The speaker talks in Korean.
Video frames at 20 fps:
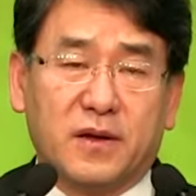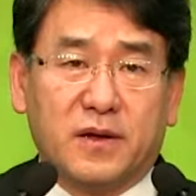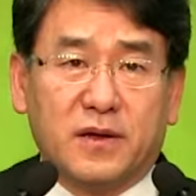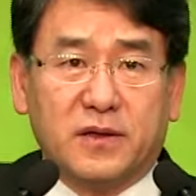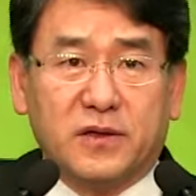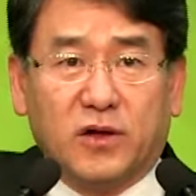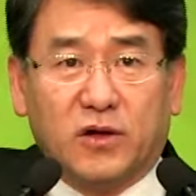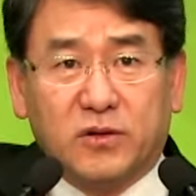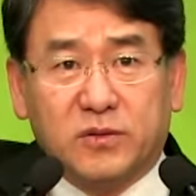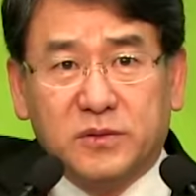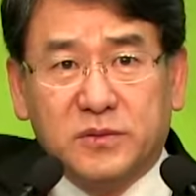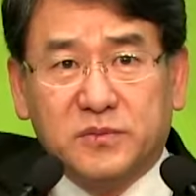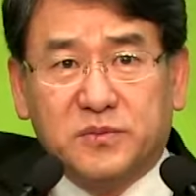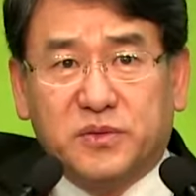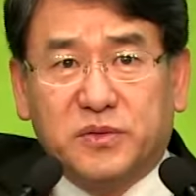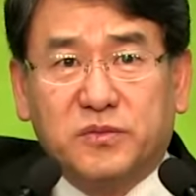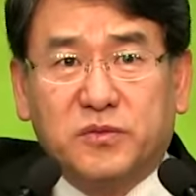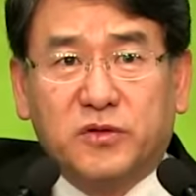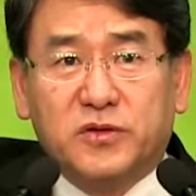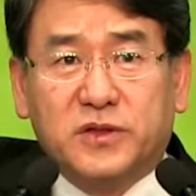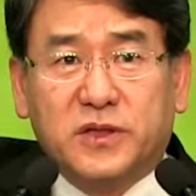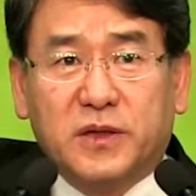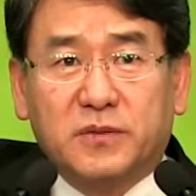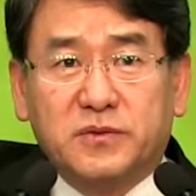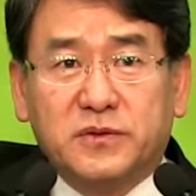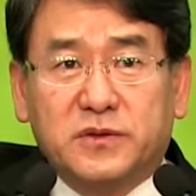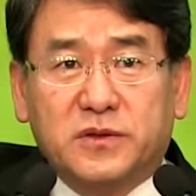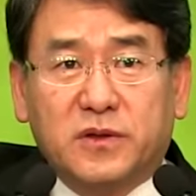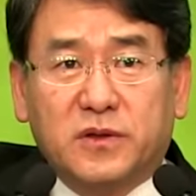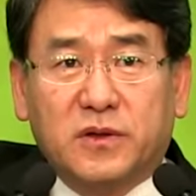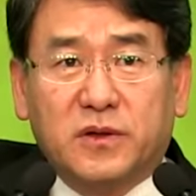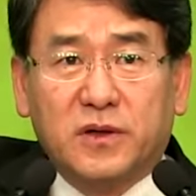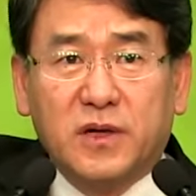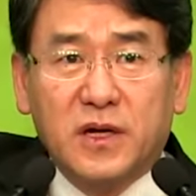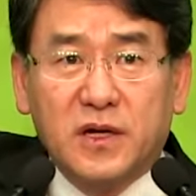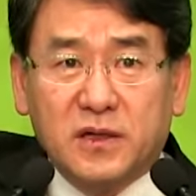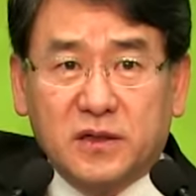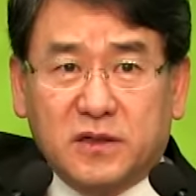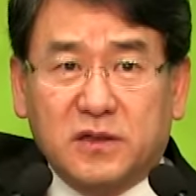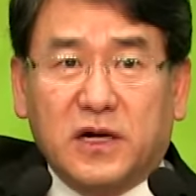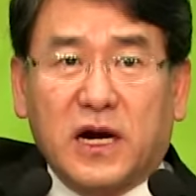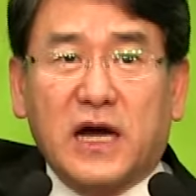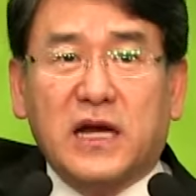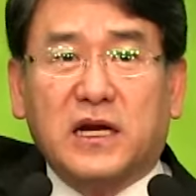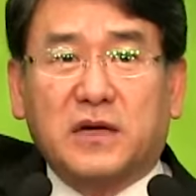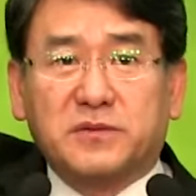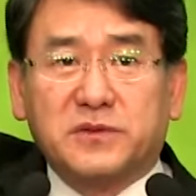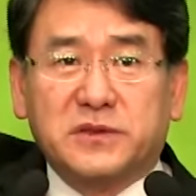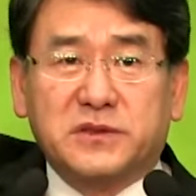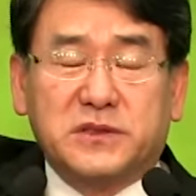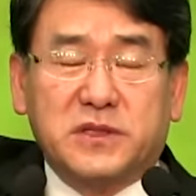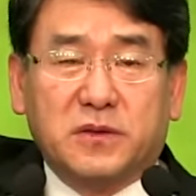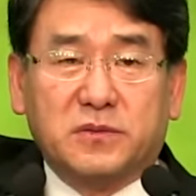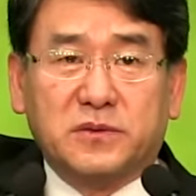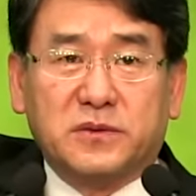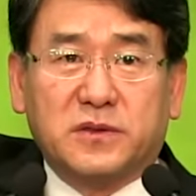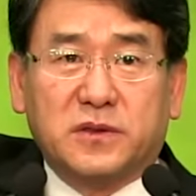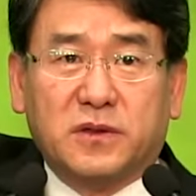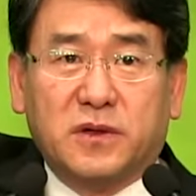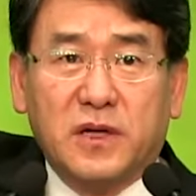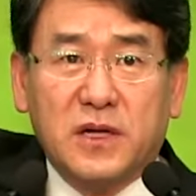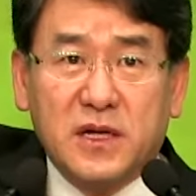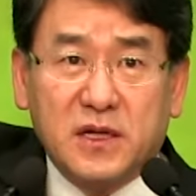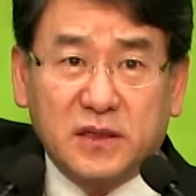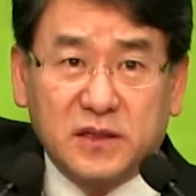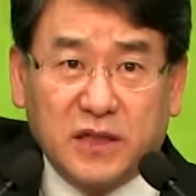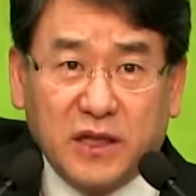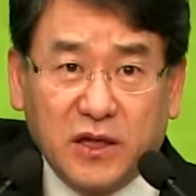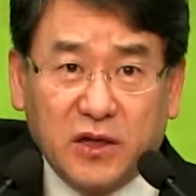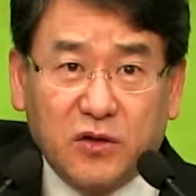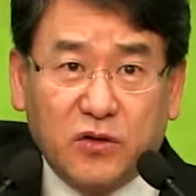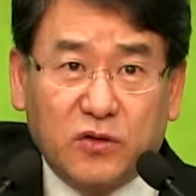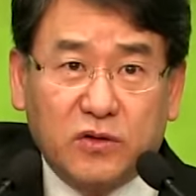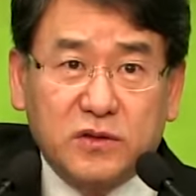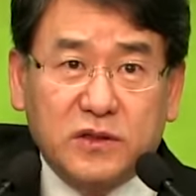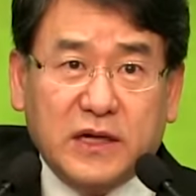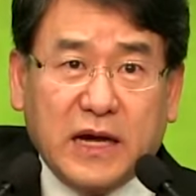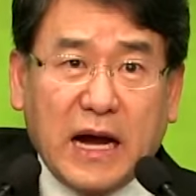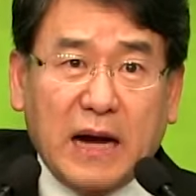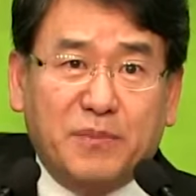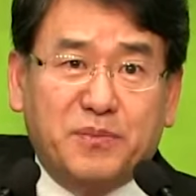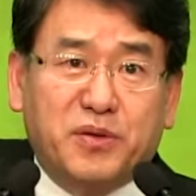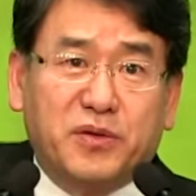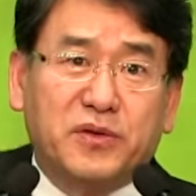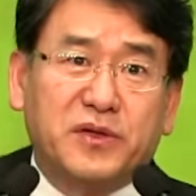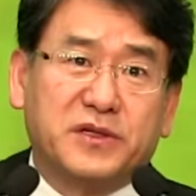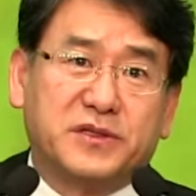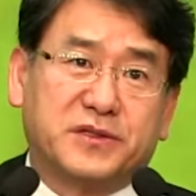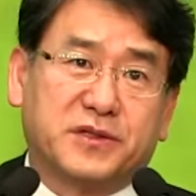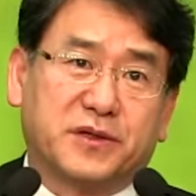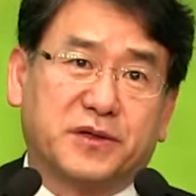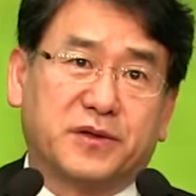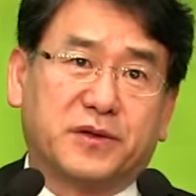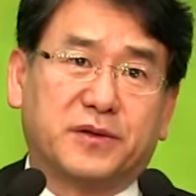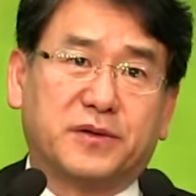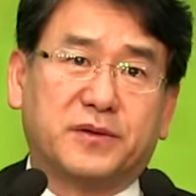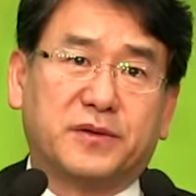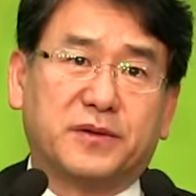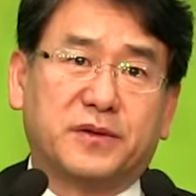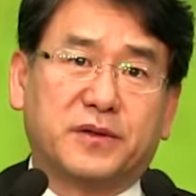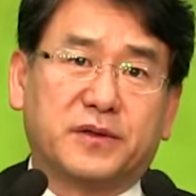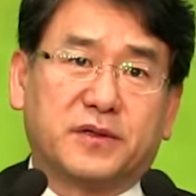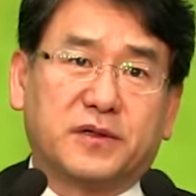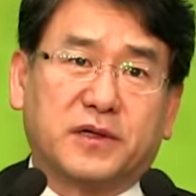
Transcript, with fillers: 여러분 부모 때부터 그 할아버지 때부터 내려온 가풍이 있어요. 그